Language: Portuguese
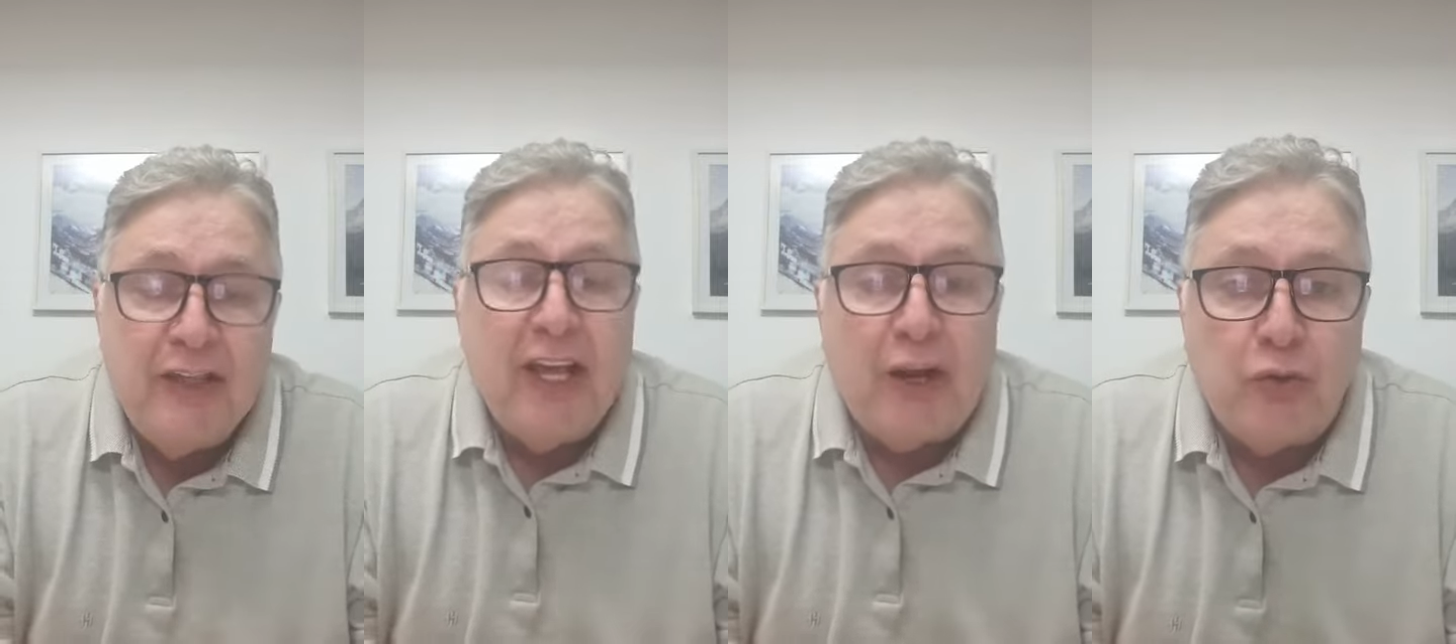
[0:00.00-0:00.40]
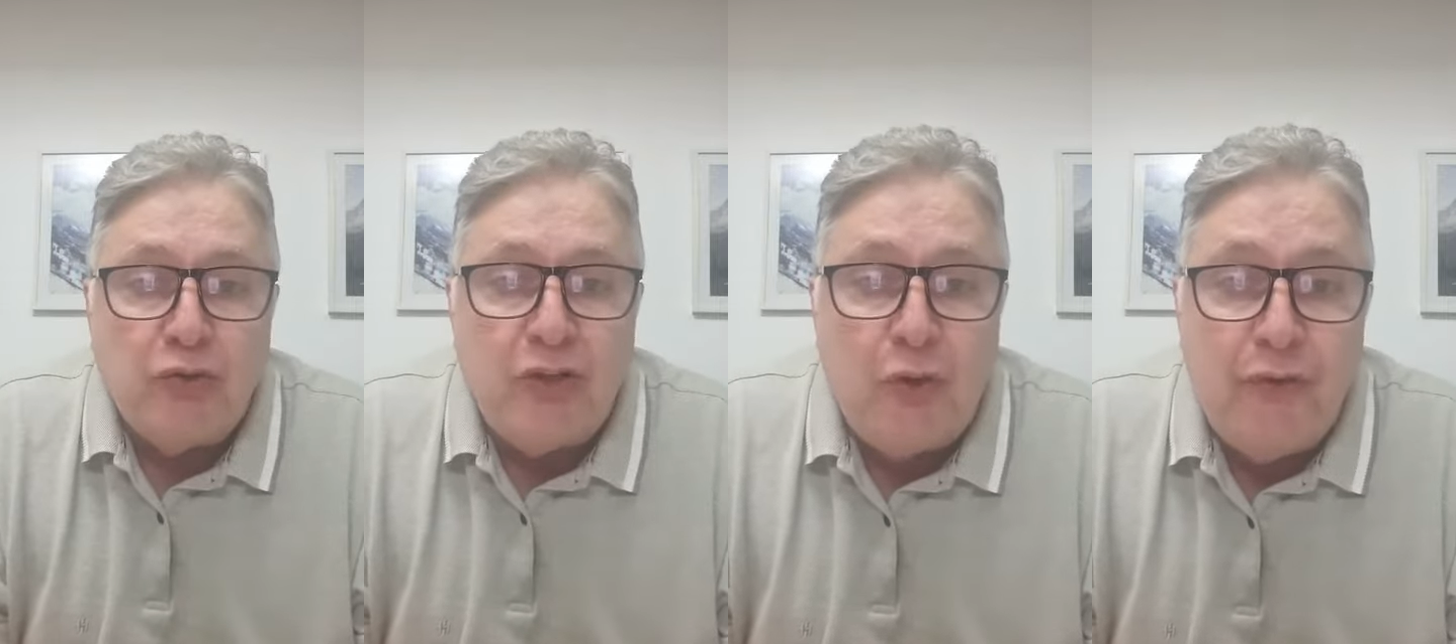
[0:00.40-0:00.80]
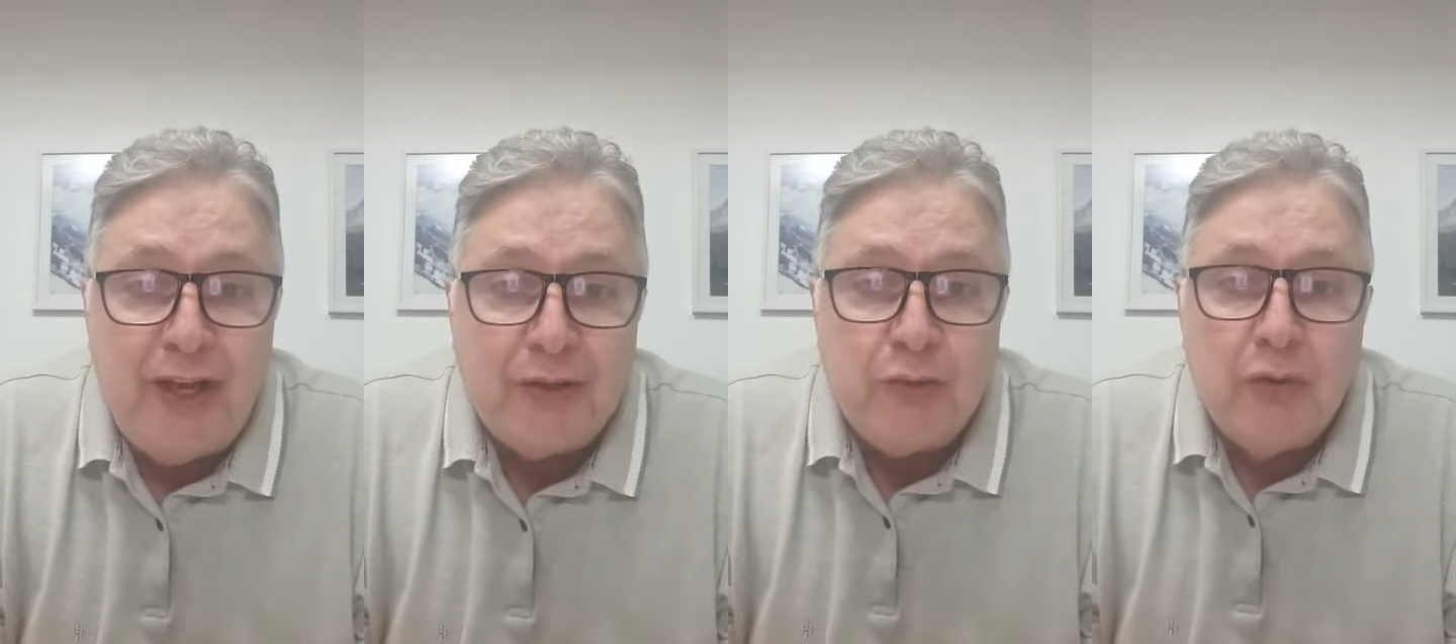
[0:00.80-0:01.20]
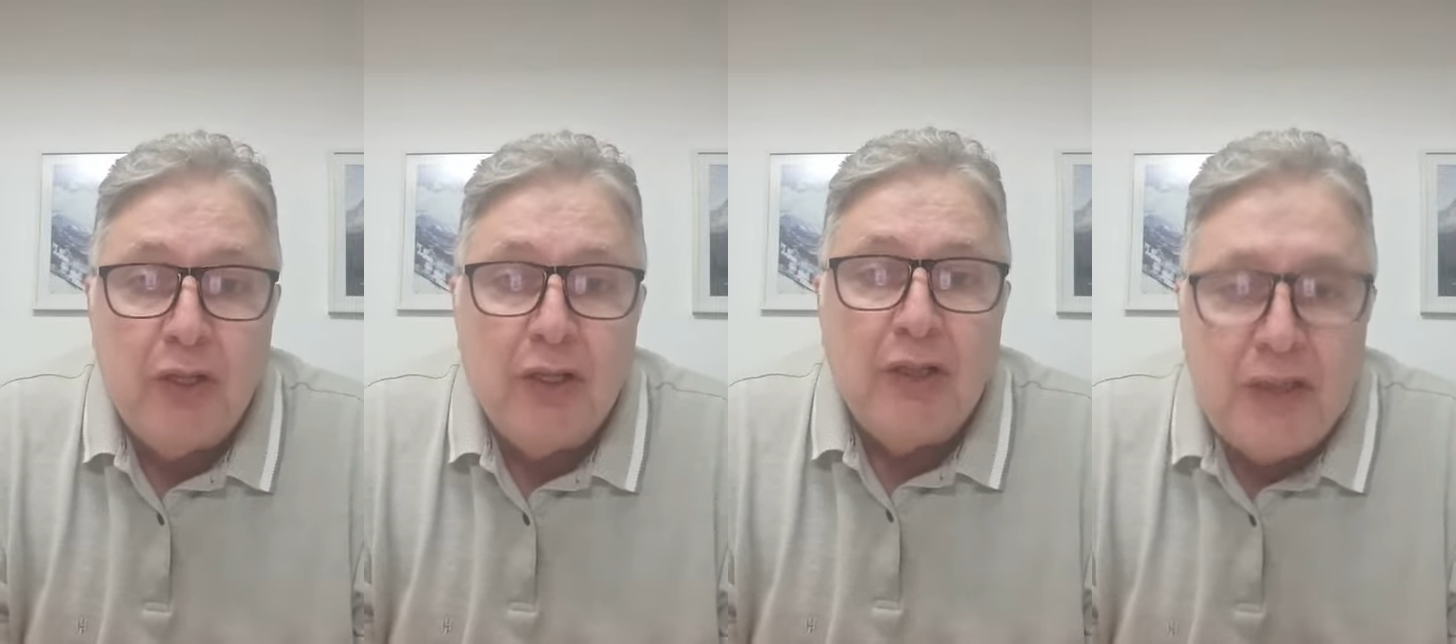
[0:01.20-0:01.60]
terá o seu veto
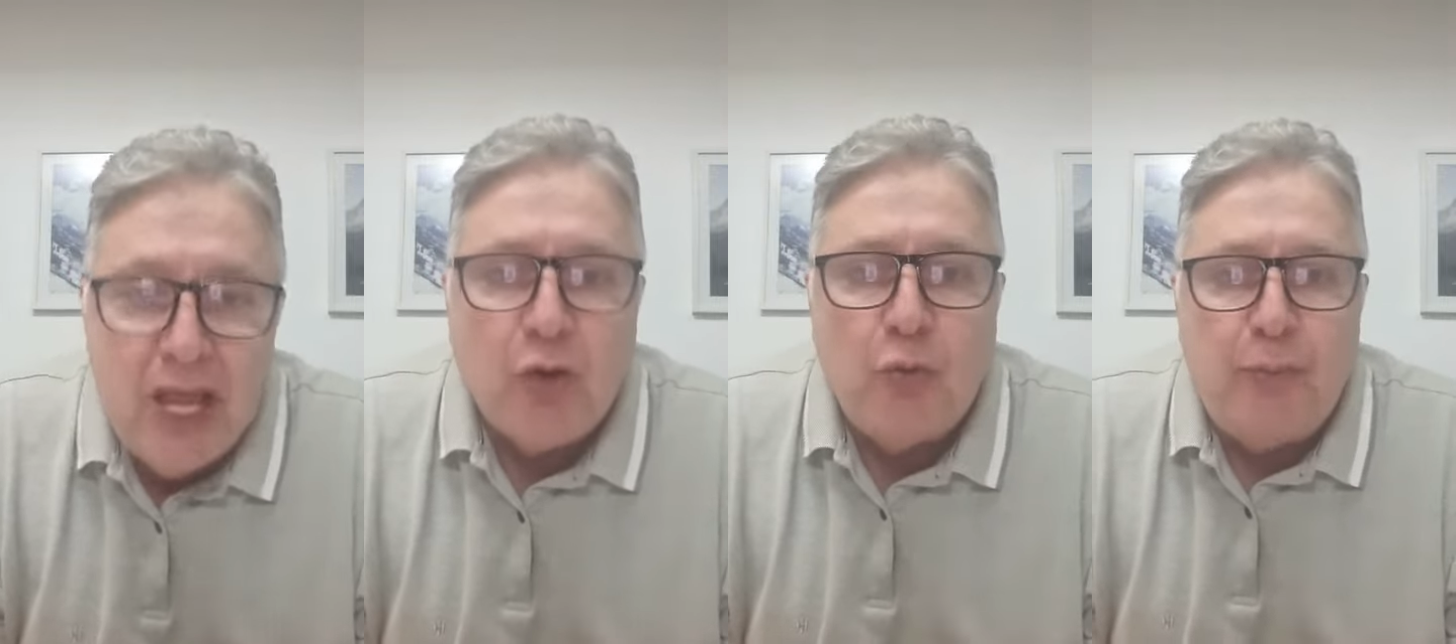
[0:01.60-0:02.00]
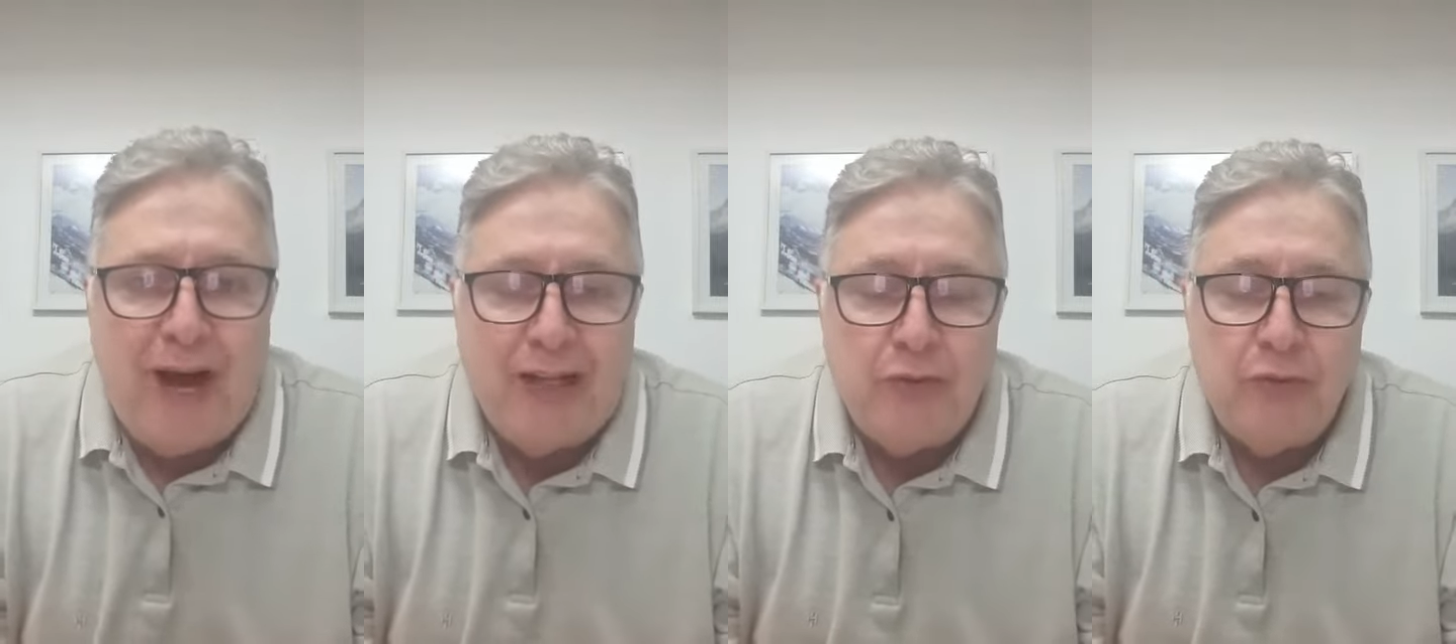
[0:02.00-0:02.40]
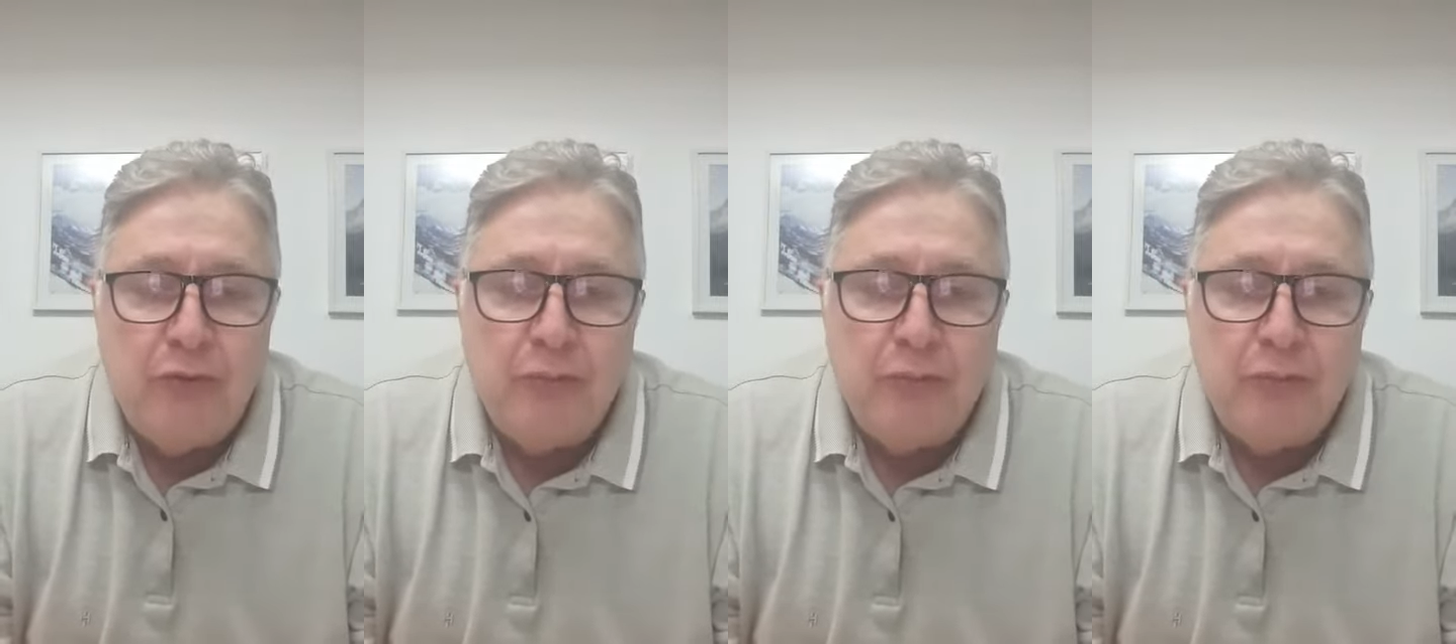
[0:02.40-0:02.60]
derrubado,